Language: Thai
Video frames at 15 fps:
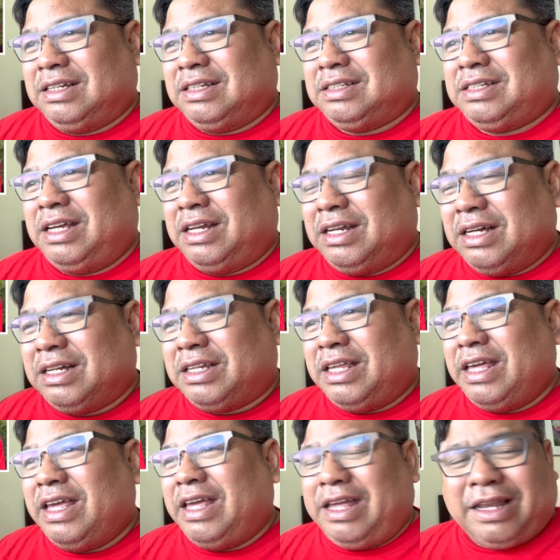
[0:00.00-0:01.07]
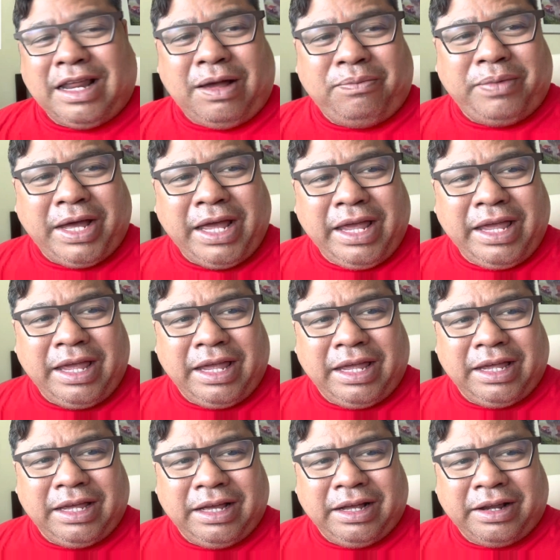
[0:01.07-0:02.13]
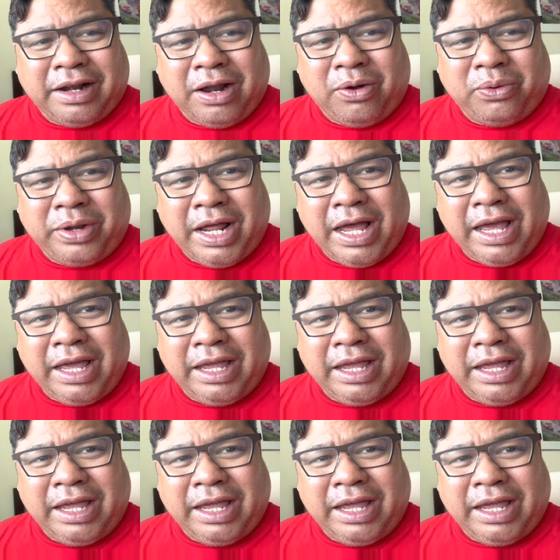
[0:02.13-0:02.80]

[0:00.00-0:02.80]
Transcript: สิ่งหนึ่งที่ทำให้เราได้